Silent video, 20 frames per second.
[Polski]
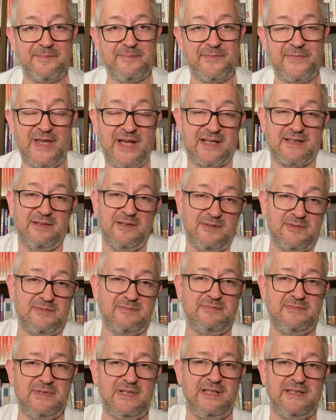Tak, ja
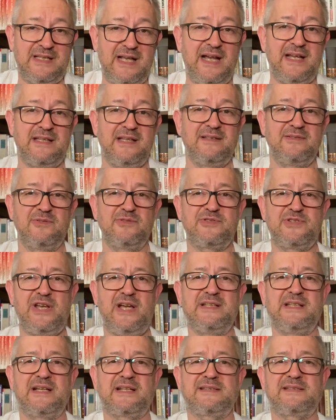nie taję, no
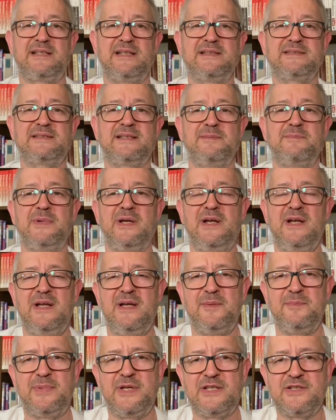dziaders jestem,
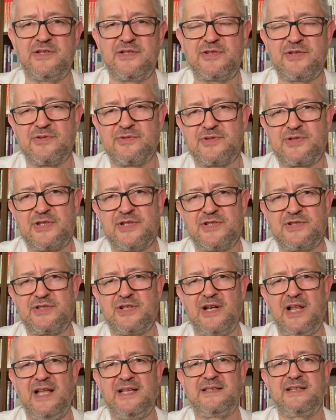56
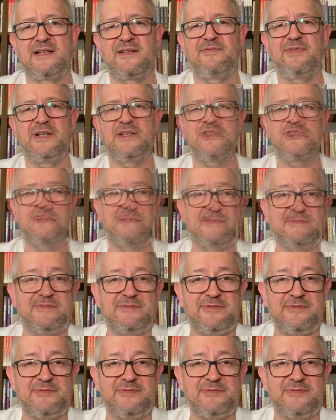lat, chwalić Boga.